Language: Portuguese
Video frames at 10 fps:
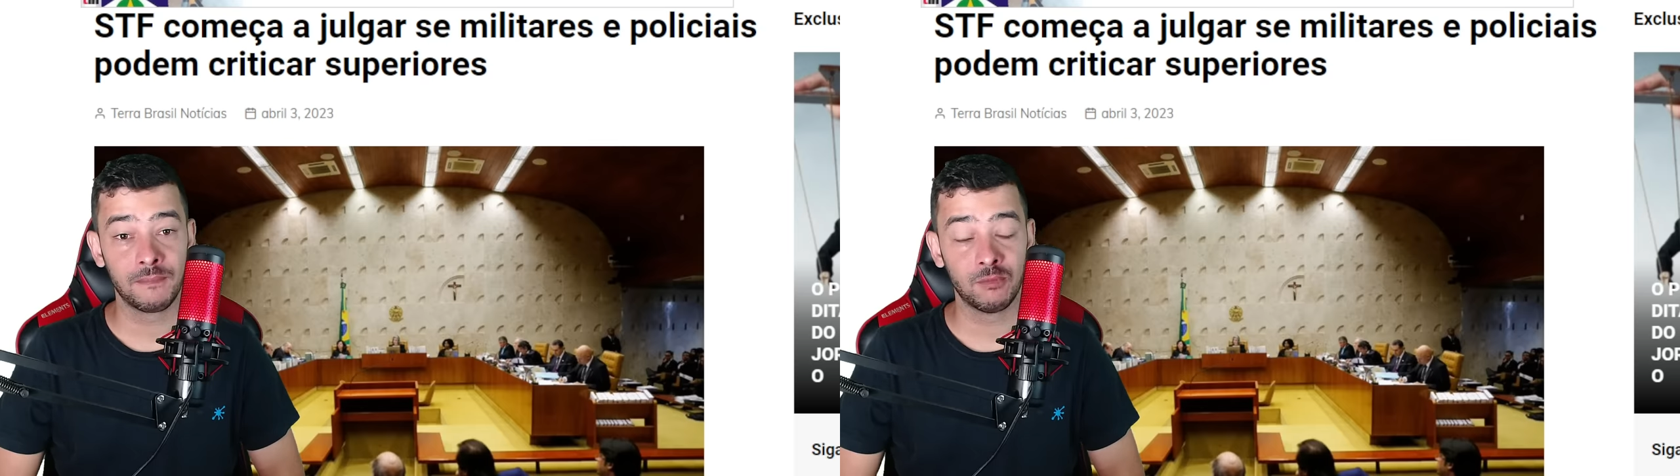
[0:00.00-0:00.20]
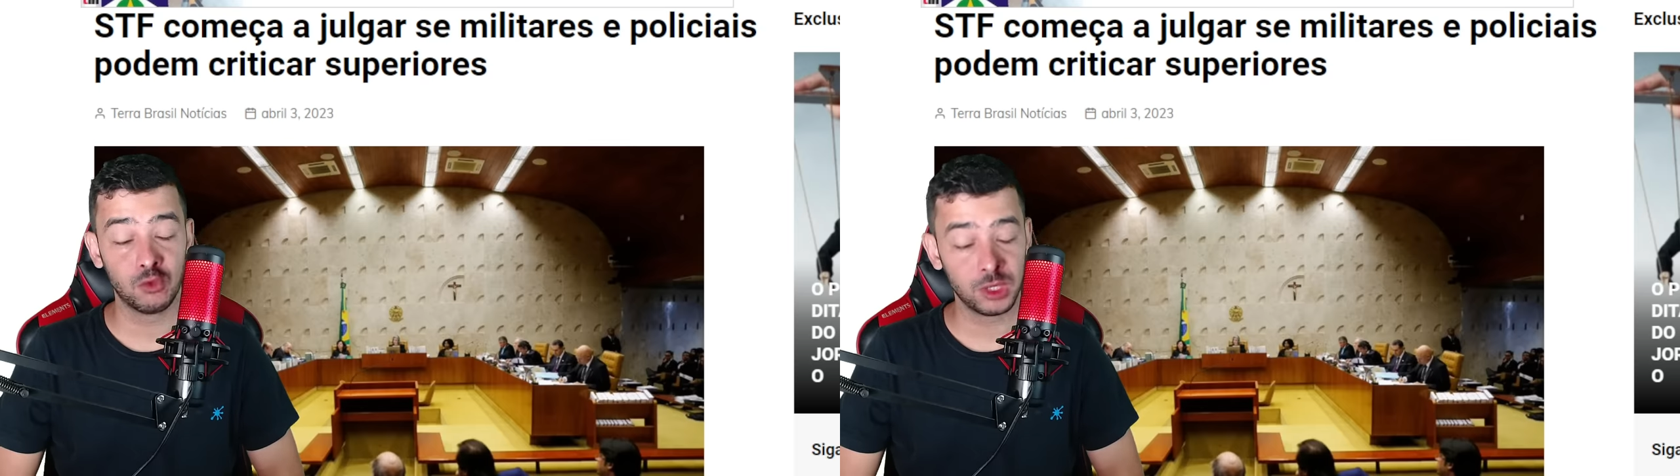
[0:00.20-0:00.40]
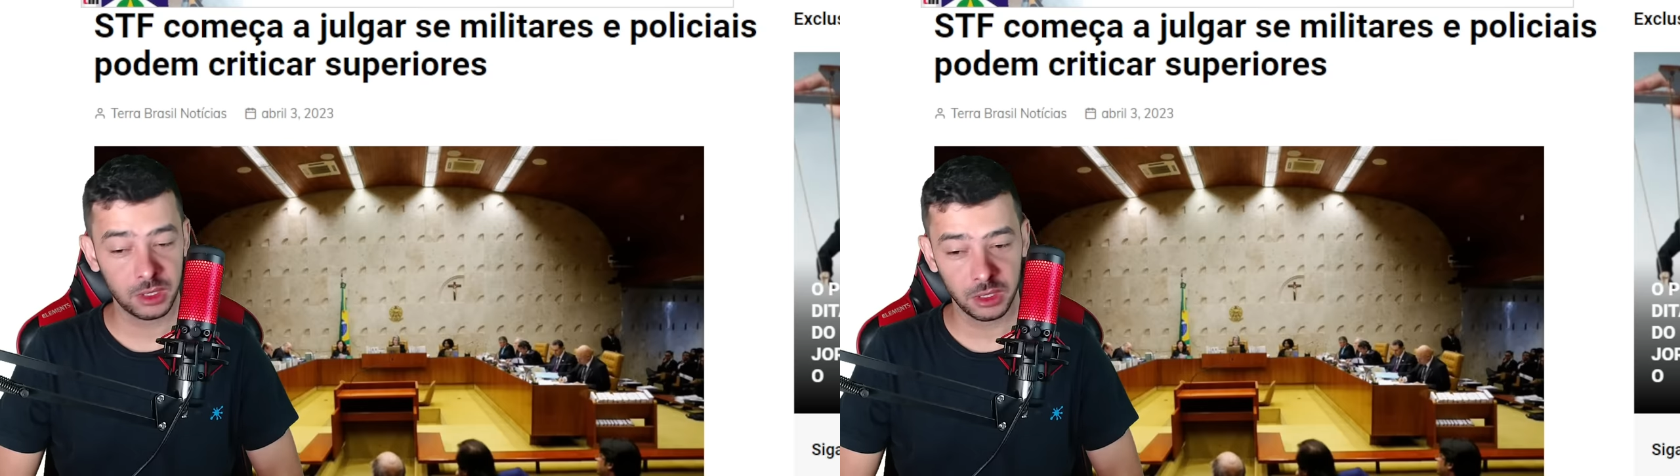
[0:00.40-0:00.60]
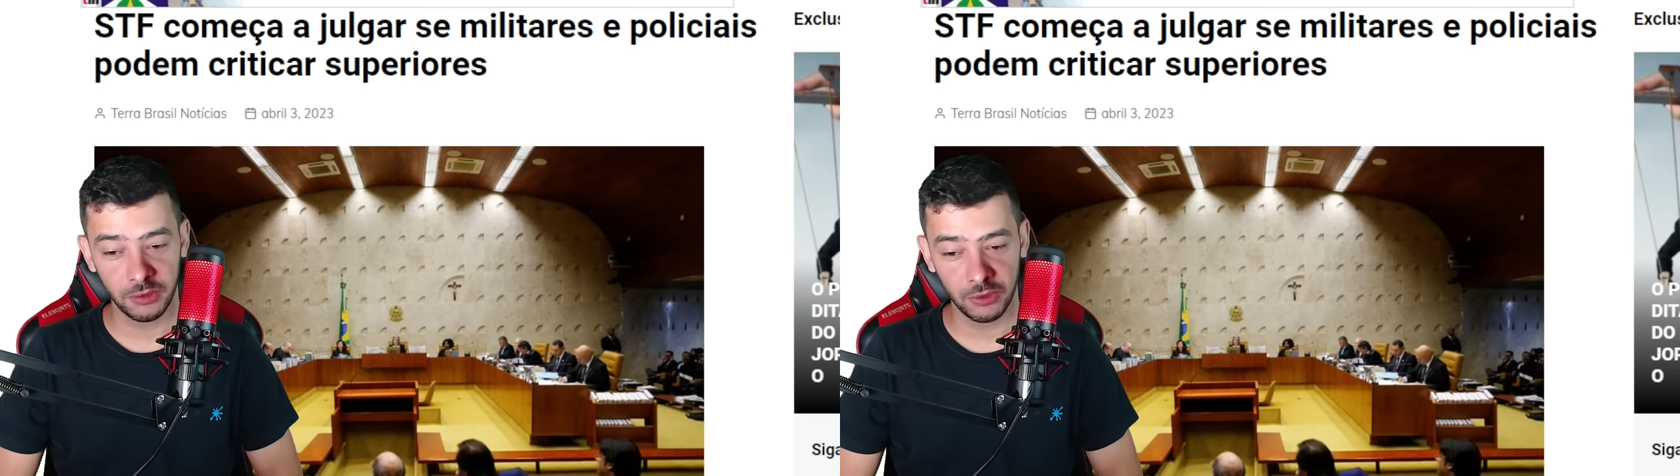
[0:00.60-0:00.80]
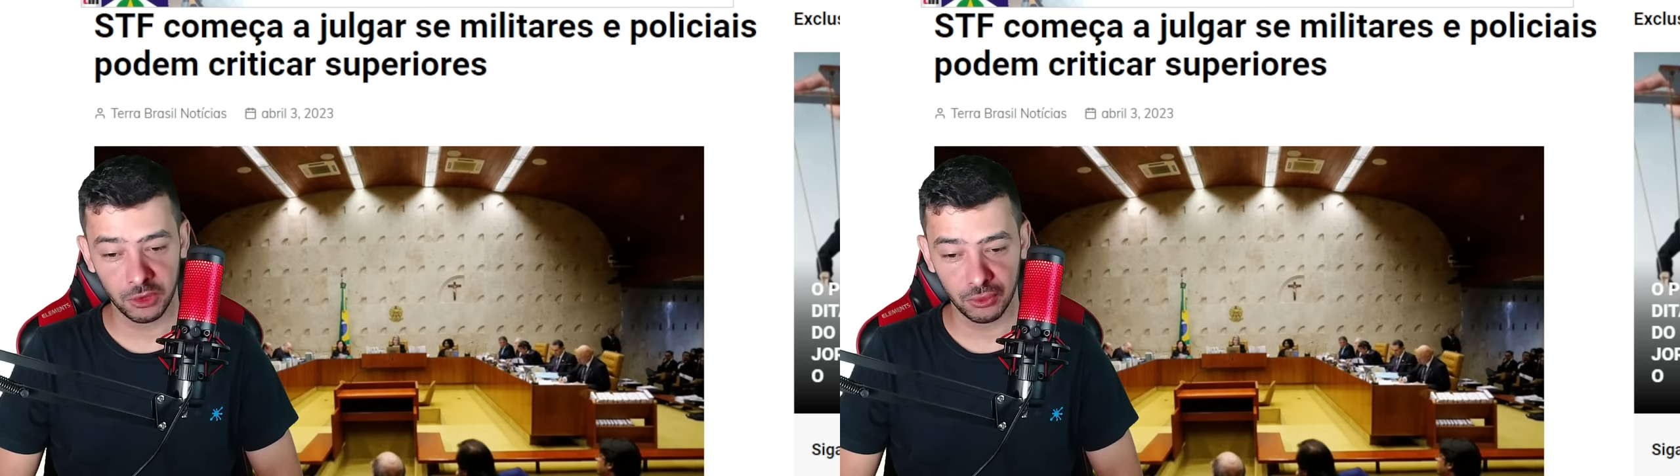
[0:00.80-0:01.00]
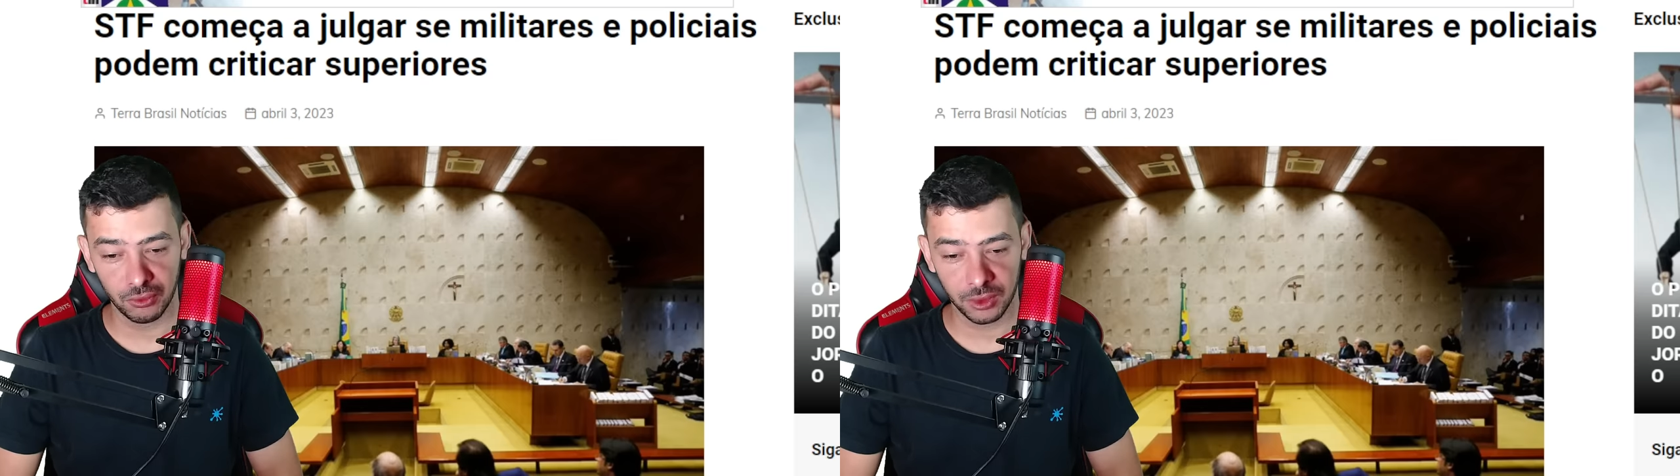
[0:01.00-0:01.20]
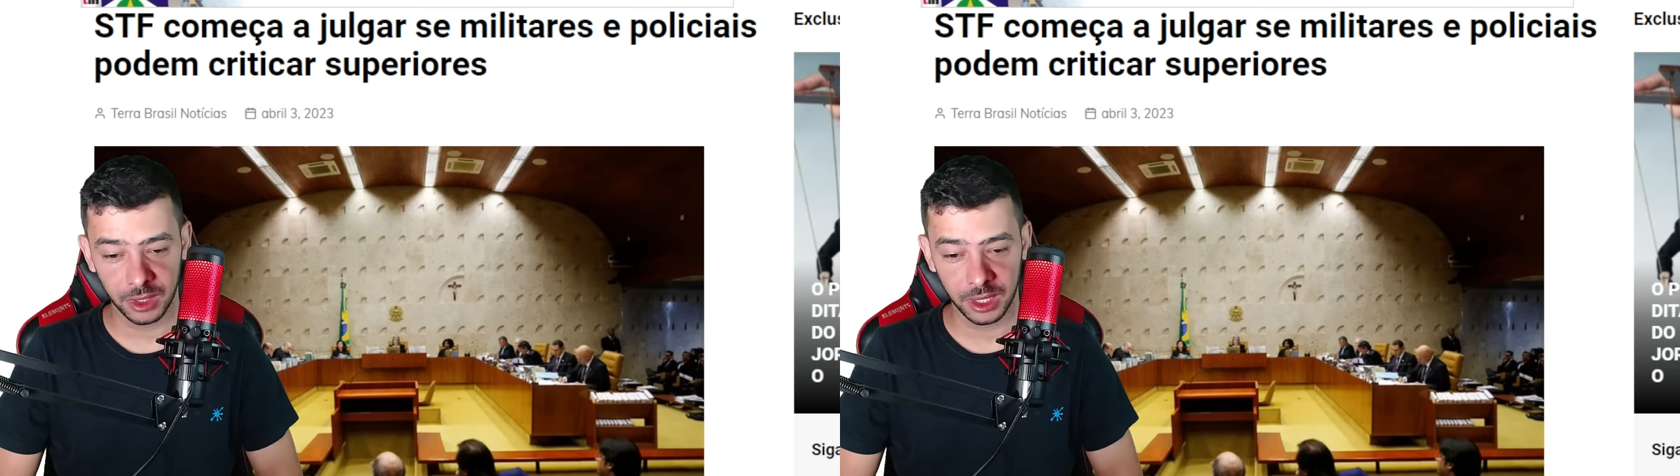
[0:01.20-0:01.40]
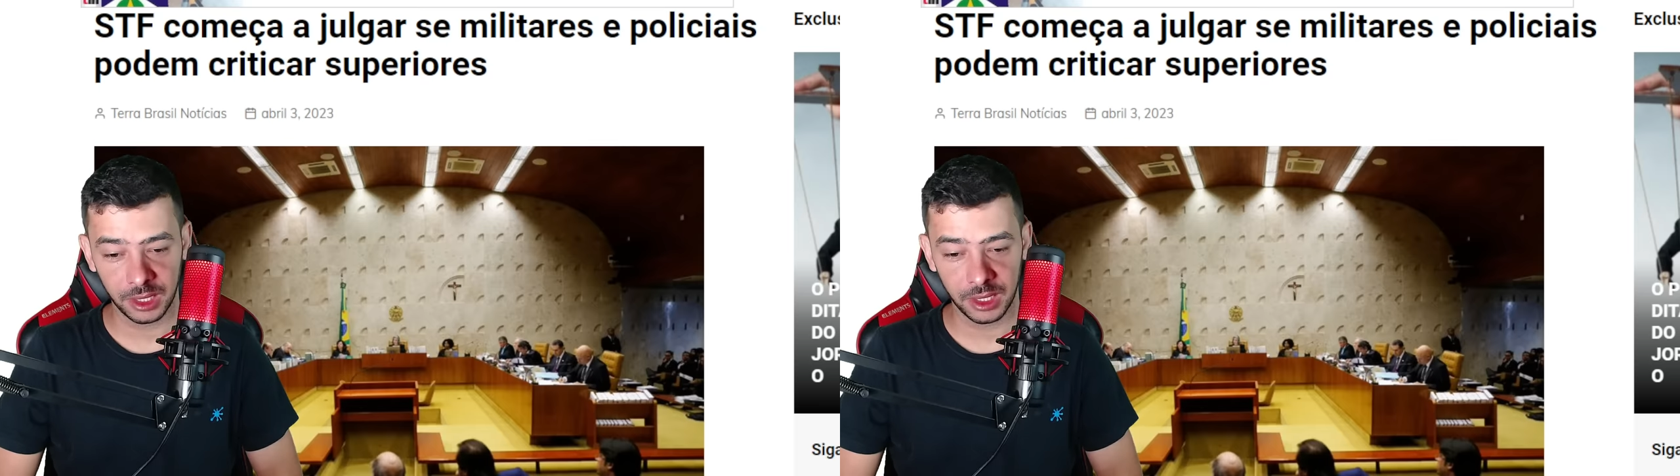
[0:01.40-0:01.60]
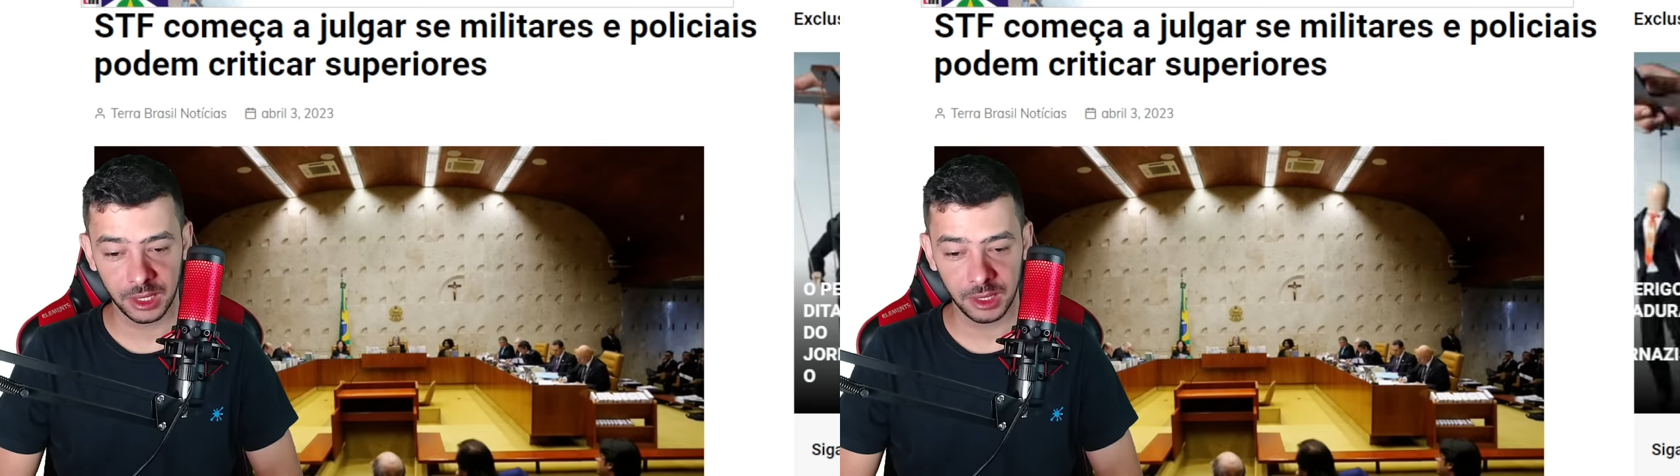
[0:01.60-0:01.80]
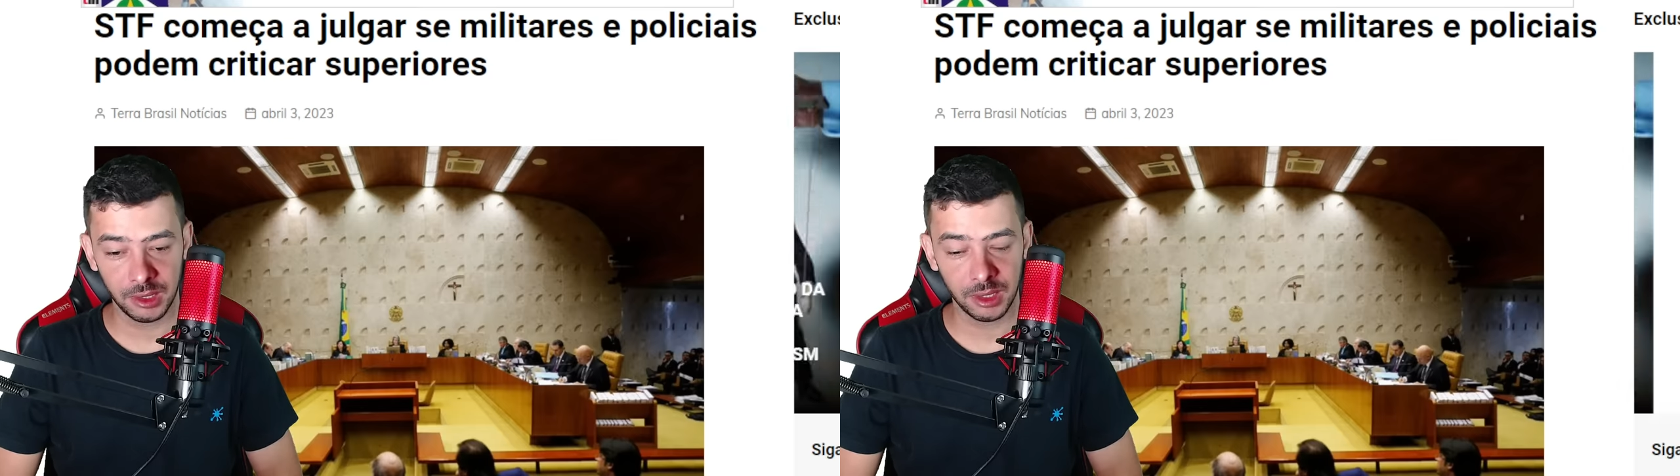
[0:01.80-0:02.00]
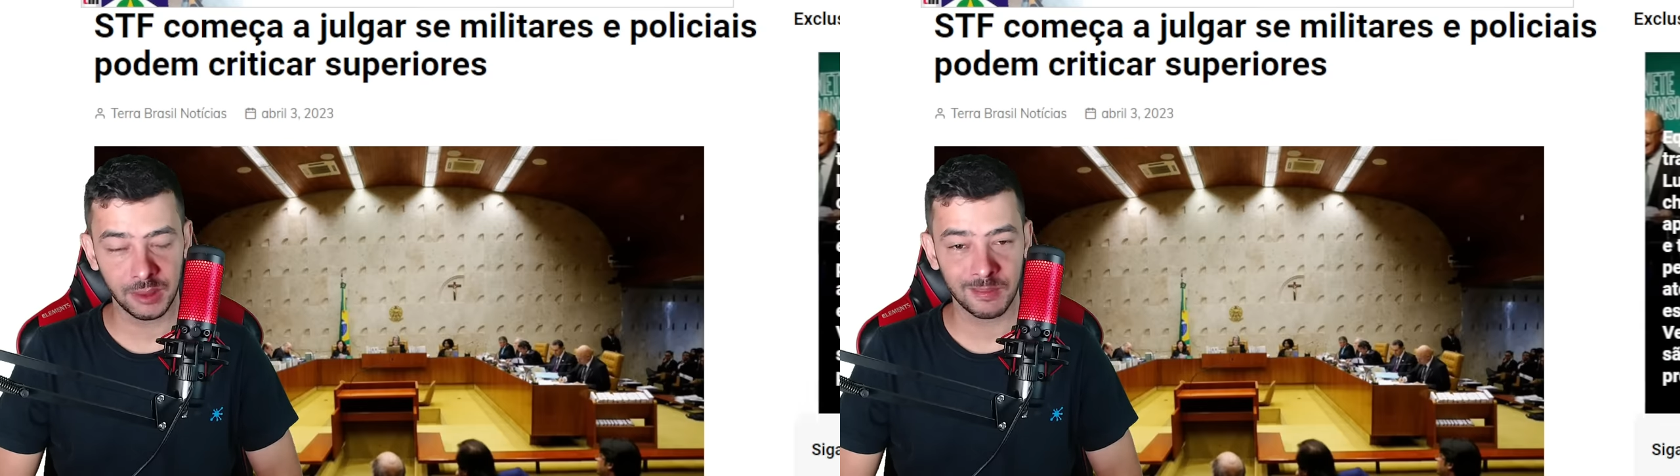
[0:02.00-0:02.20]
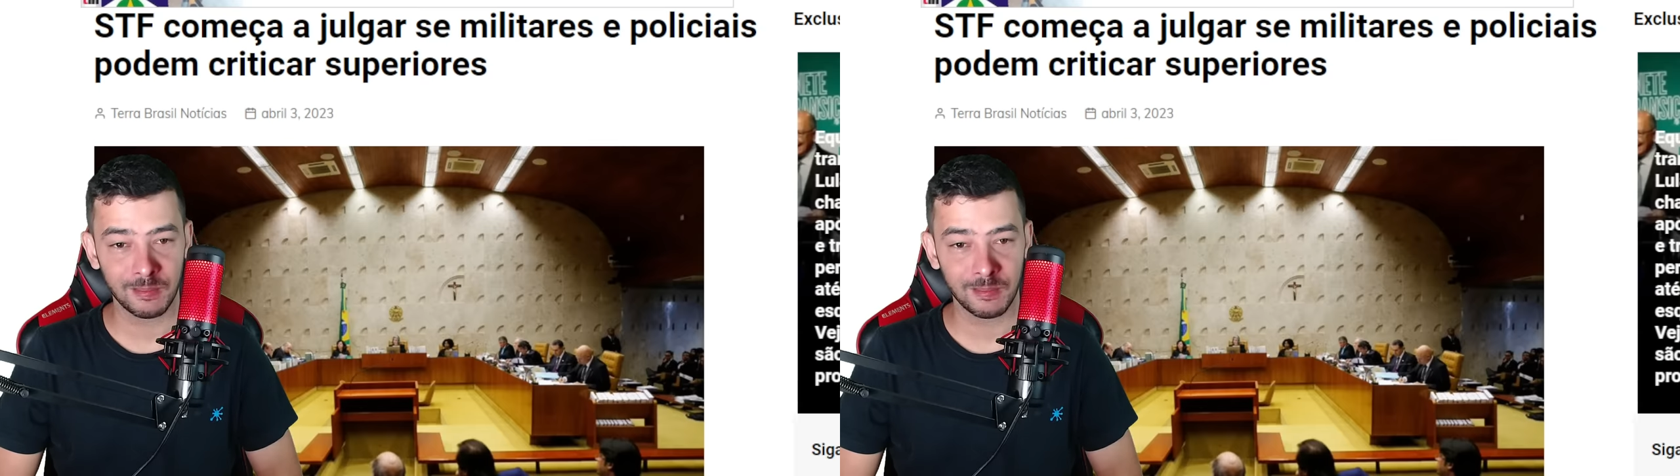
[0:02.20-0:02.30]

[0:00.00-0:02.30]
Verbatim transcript: O incrível é que